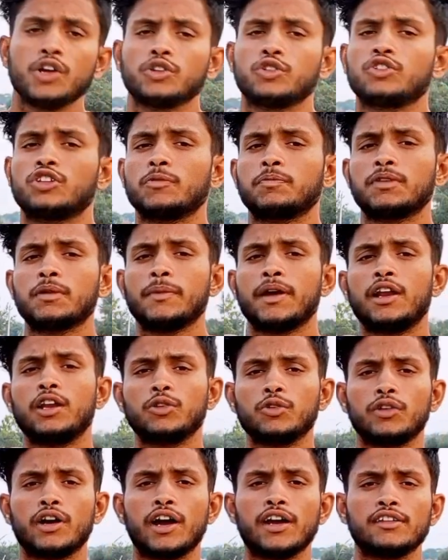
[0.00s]
तो सबसे पहले
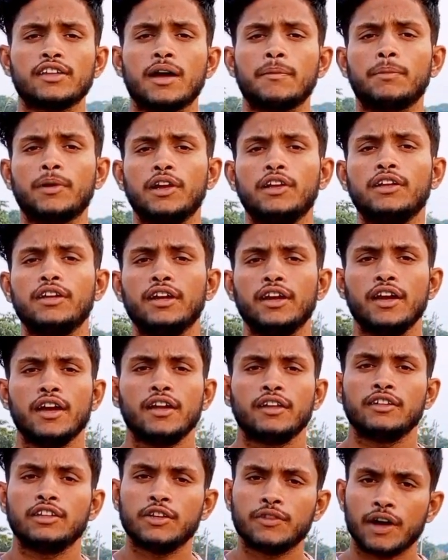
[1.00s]
तो गाइज आपके लिए
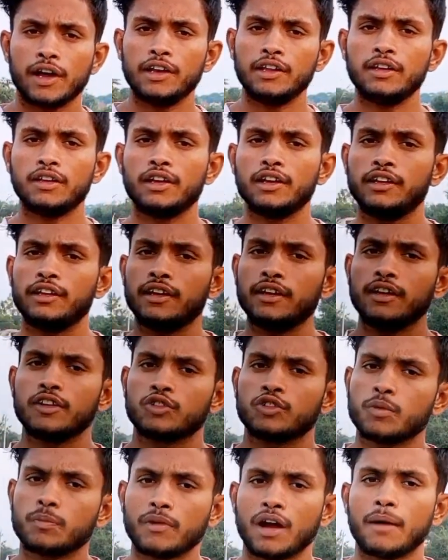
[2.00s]
दिवाली के लिए
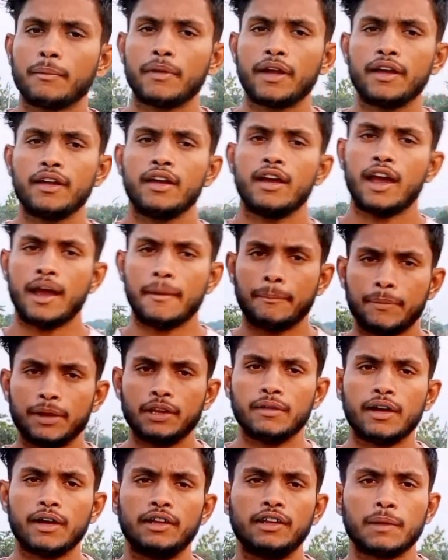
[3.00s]
शुभकामनाएँ हैप्पी
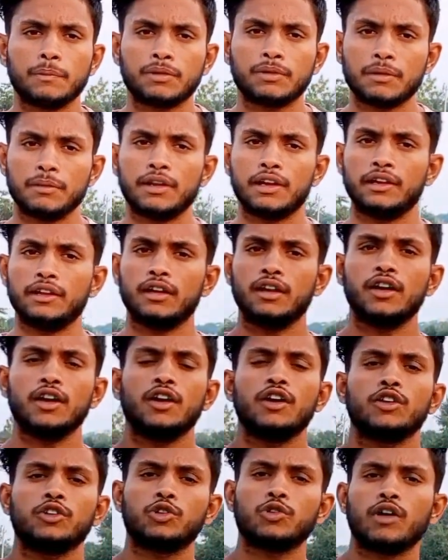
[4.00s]
दिवाली आप सभी के लिए
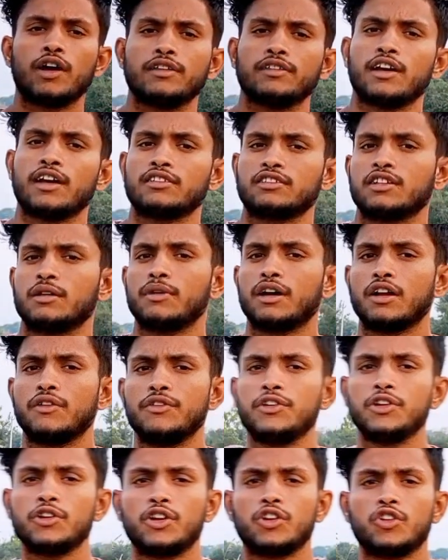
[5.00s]
तो गाइज आज का हमारा
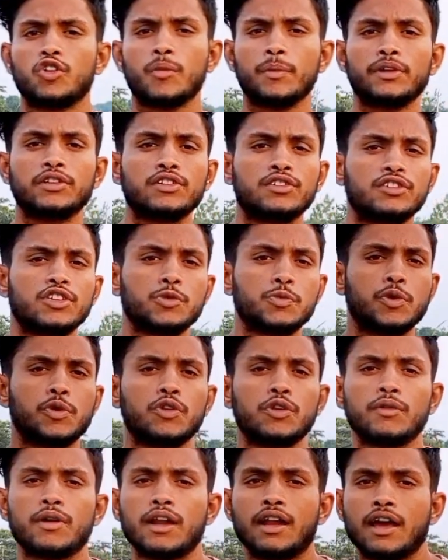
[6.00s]
वीडियो का टॉपिक जिस चीज़ पर
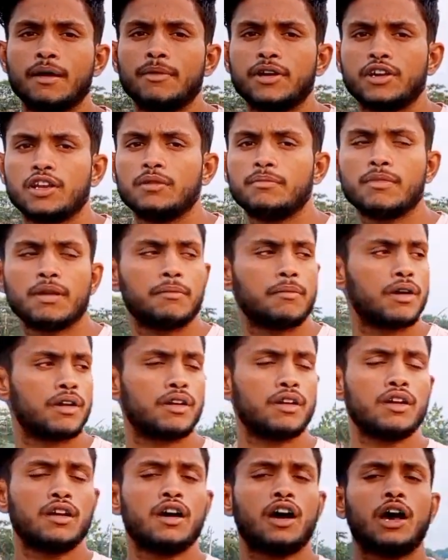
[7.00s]
होने वाला है मैं टीम मेम्बर
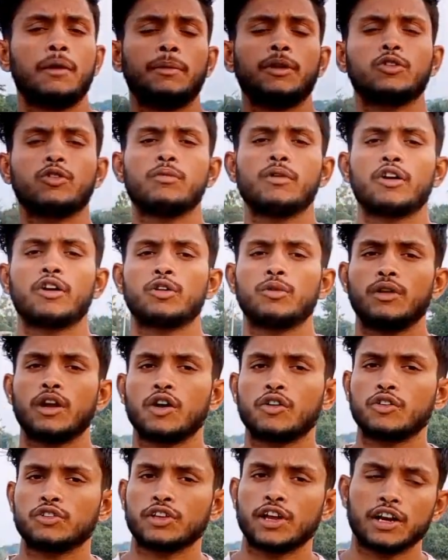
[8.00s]
अर्पित कुमार को
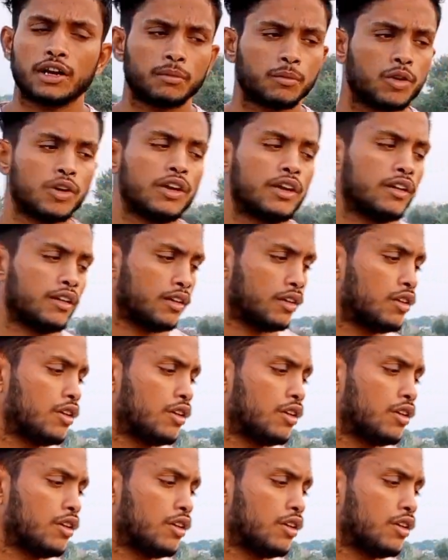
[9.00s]
बुलाऊंगा उस आइटम को लेकर